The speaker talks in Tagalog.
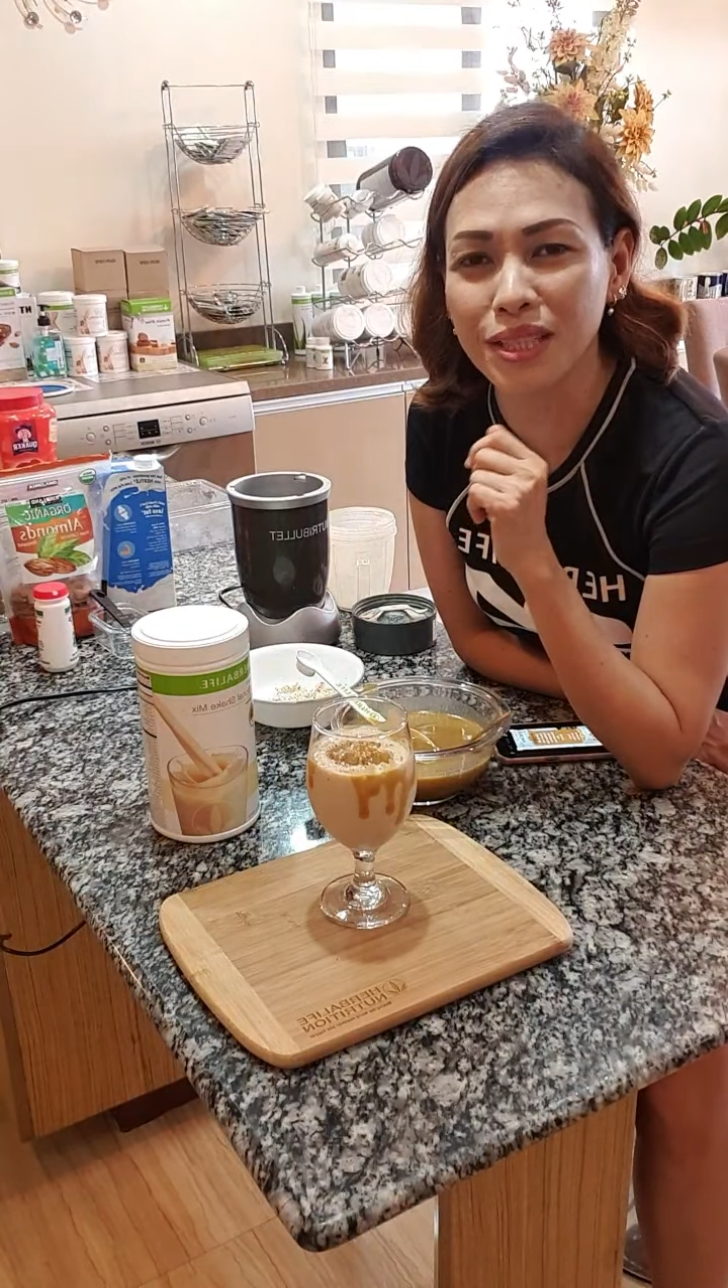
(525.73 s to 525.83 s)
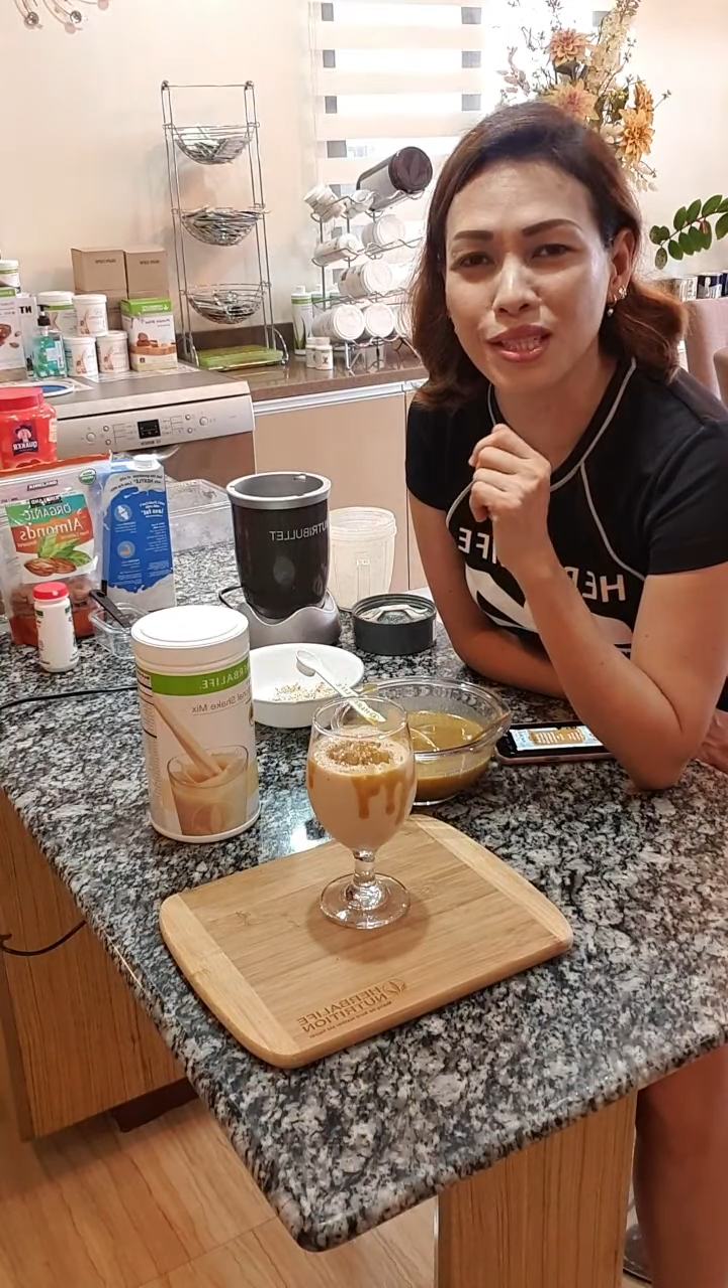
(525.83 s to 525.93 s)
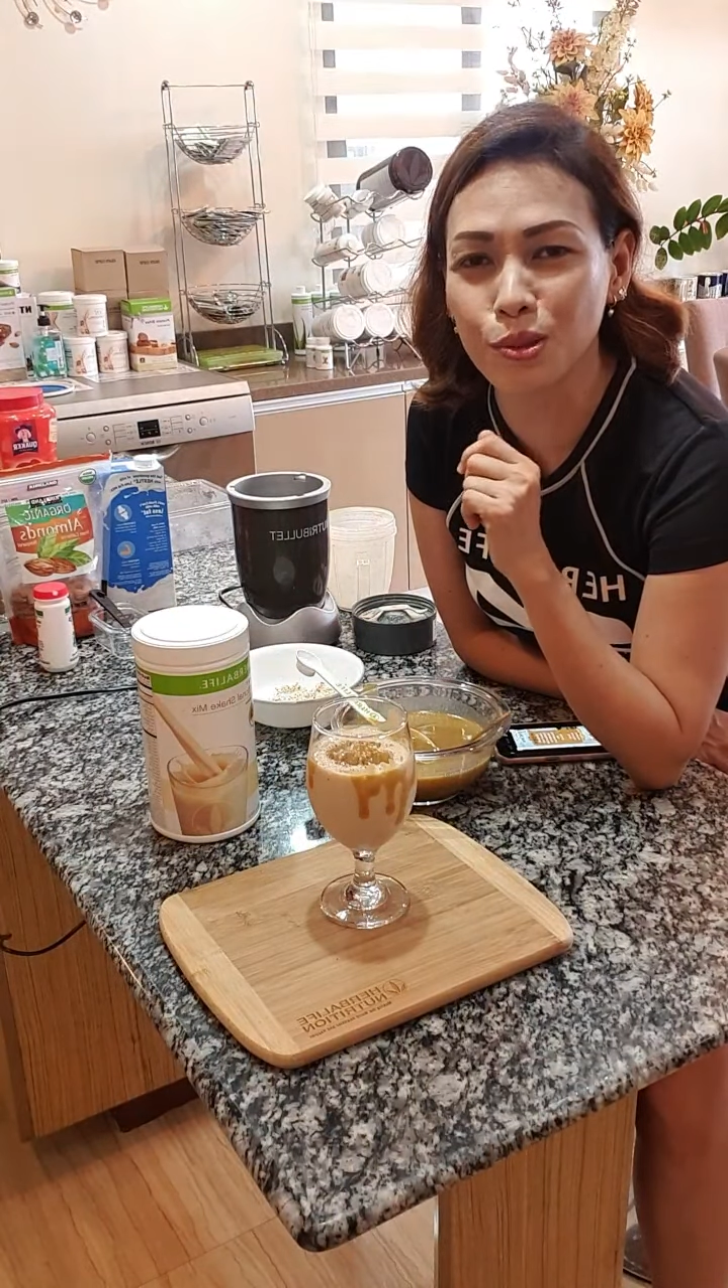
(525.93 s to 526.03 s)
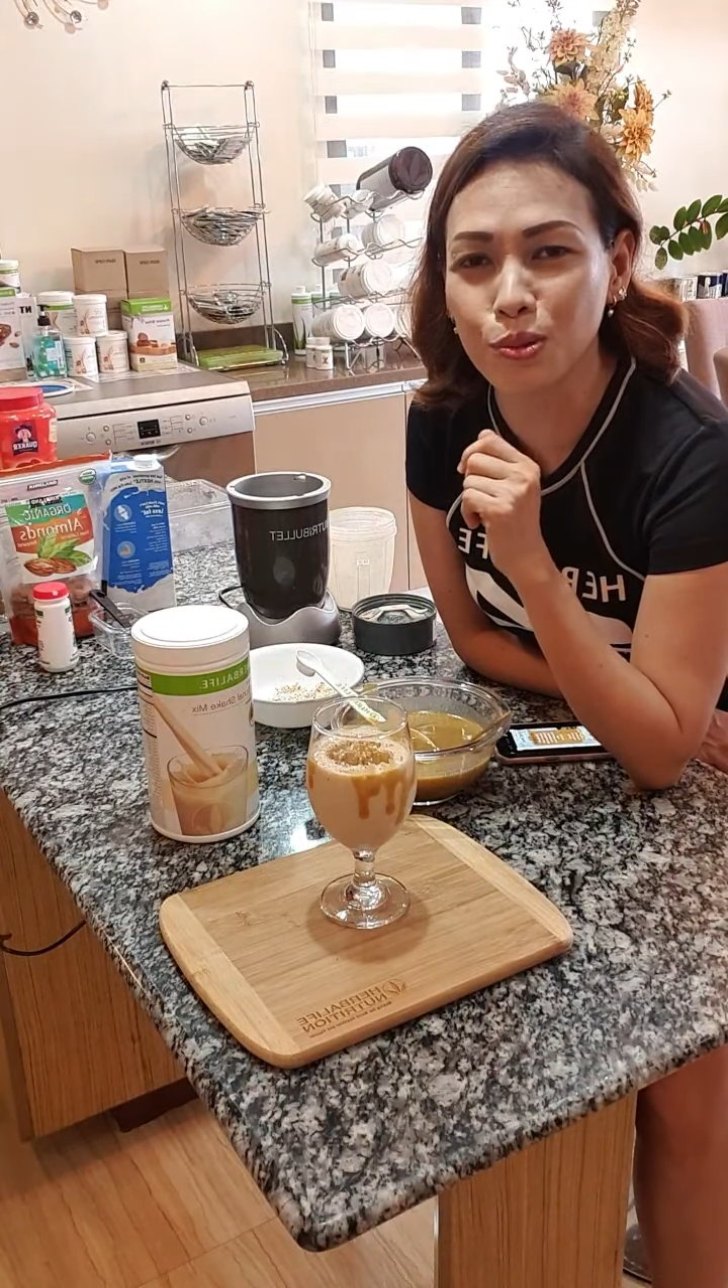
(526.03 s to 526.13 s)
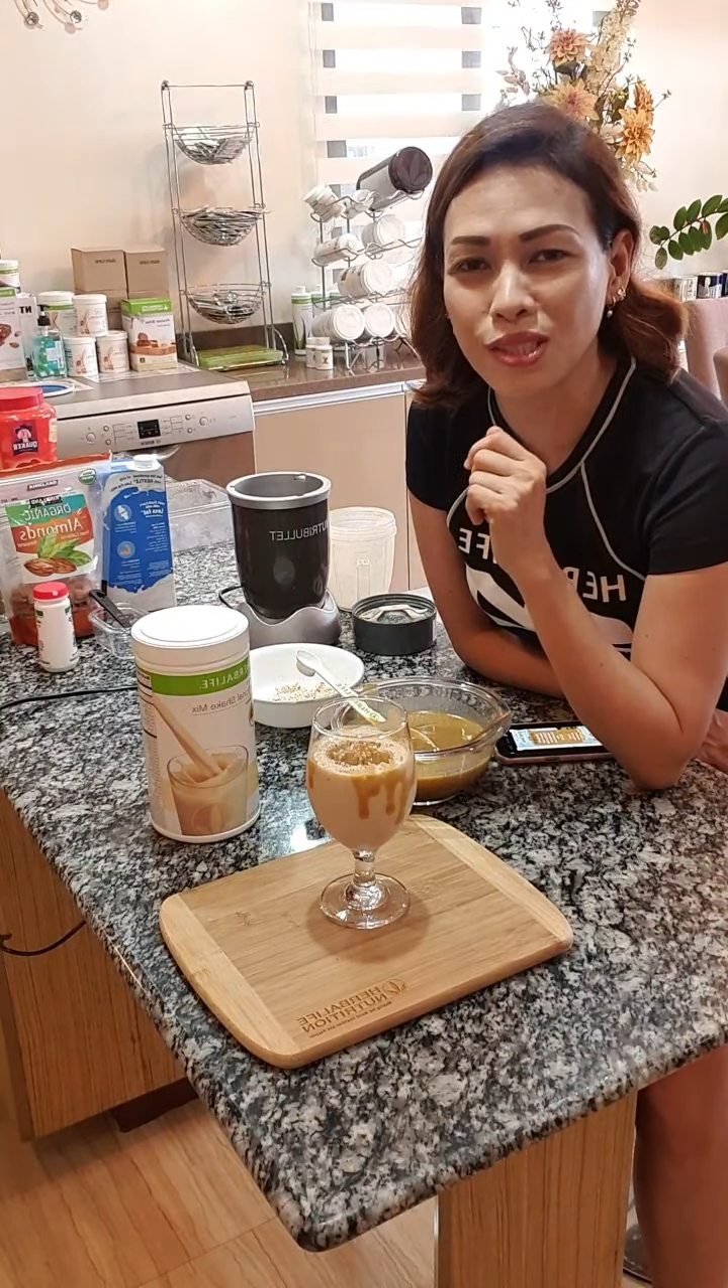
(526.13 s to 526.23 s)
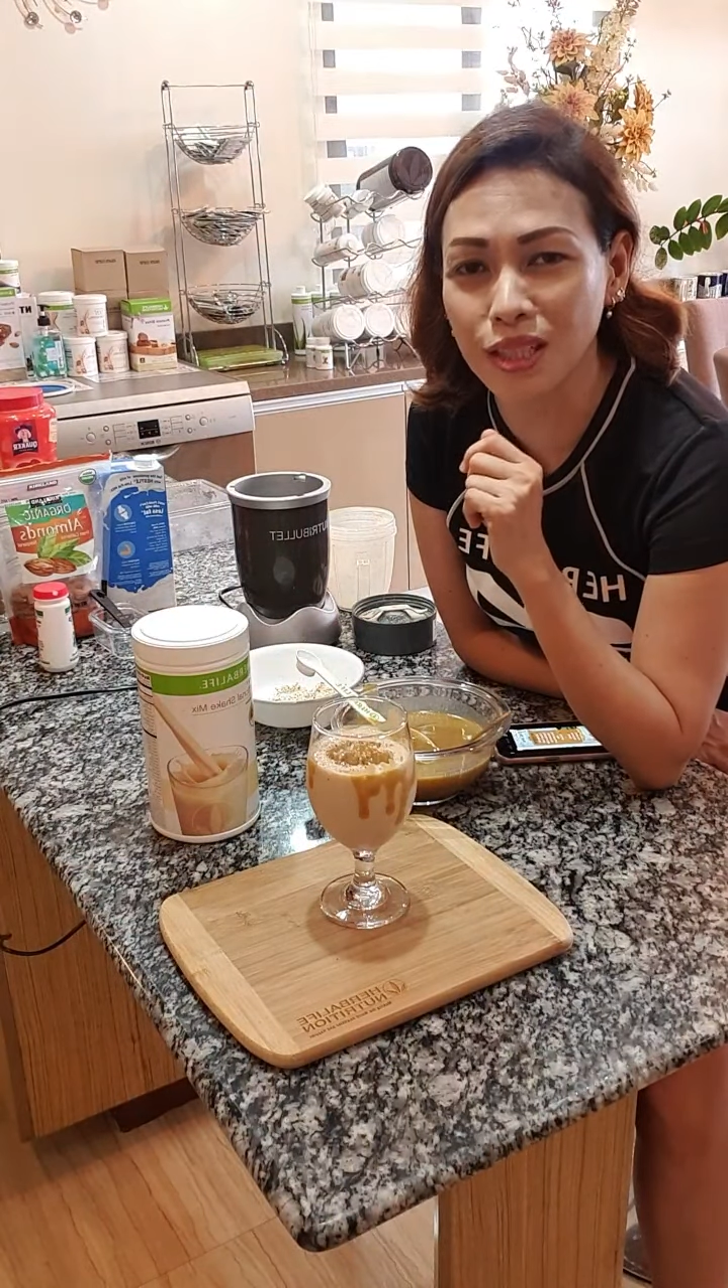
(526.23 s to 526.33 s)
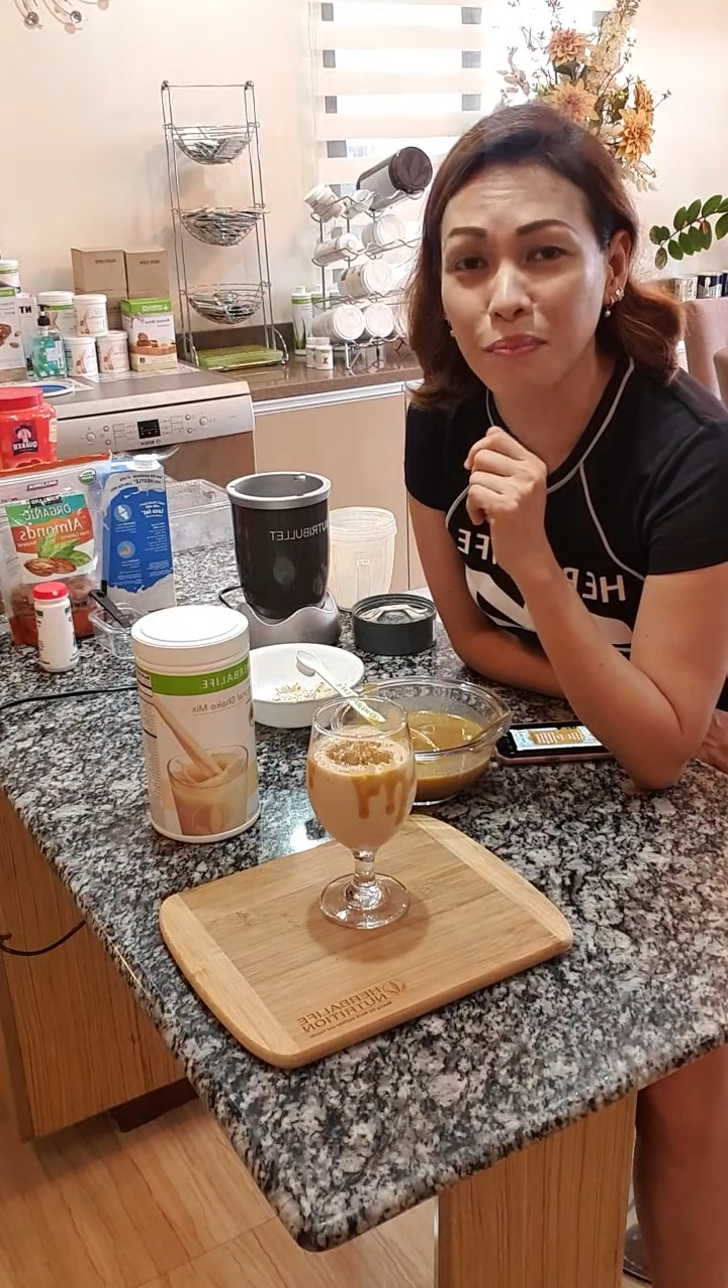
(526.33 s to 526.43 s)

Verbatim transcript: Susan